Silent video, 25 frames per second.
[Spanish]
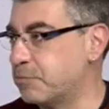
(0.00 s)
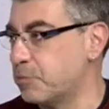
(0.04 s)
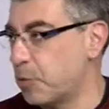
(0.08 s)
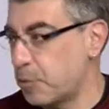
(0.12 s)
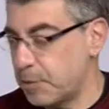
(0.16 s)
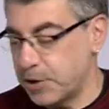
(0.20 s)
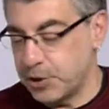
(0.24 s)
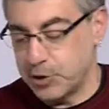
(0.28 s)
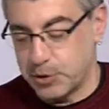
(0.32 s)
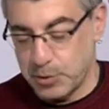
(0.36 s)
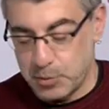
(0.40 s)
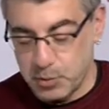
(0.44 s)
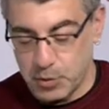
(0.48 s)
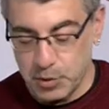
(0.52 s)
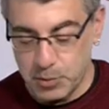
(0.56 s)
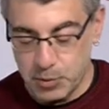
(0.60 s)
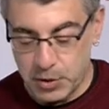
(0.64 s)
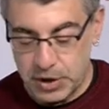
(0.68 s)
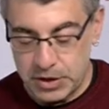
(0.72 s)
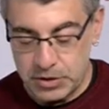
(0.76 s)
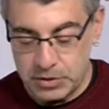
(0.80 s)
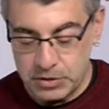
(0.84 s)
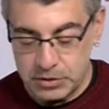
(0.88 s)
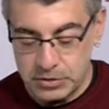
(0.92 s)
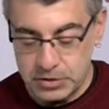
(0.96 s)
momentos muy
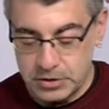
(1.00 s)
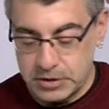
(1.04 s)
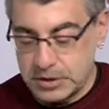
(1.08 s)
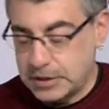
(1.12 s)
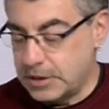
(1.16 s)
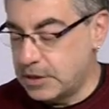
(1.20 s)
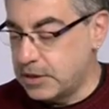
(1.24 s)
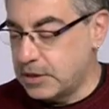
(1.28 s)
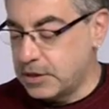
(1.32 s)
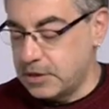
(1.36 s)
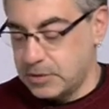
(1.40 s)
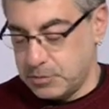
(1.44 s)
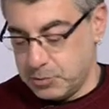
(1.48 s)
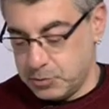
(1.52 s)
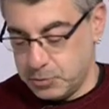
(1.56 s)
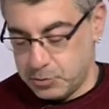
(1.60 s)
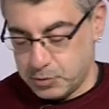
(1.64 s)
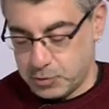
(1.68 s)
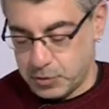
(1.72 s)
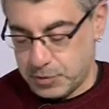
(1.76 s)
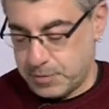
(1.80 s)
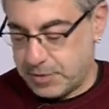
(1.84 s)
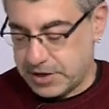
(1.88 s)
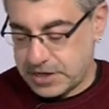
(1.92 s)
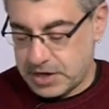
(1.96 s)
buenos,
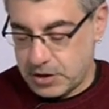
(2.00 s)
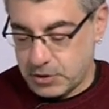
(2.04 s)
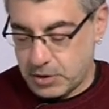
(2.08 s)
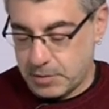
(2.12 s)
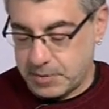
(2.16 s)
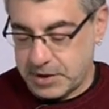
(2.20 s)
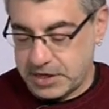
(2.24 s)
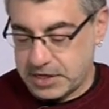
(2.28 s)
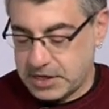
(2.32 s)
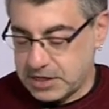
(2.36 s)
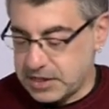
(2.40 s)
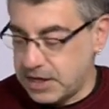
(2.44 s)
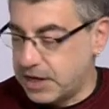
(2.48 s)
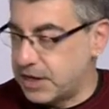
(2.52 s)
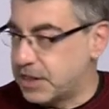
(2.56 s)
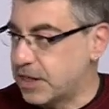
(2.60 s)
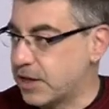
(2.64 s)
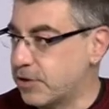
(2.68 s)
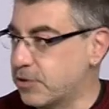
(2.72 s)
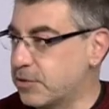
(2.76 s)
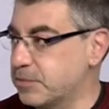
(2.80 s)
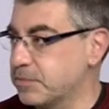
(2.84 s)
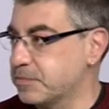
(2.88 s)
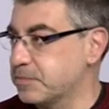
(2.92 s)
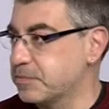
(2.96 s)
pues pasa lo que pasa,
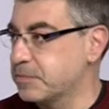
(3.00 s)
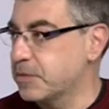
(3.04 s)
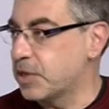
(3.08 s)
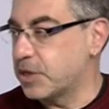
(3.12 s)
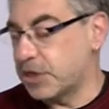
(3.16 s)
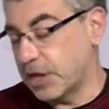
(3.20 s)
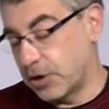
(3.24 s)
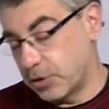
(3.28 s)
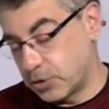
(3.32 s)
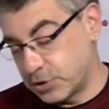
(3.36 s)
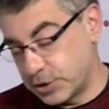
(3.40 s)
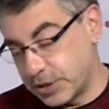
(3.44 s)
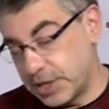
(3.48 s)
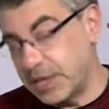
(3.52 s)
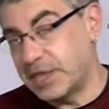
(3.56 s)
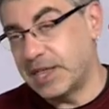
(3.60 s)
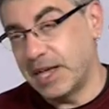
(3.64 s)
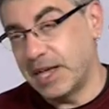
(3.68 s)
6-0. 0-6.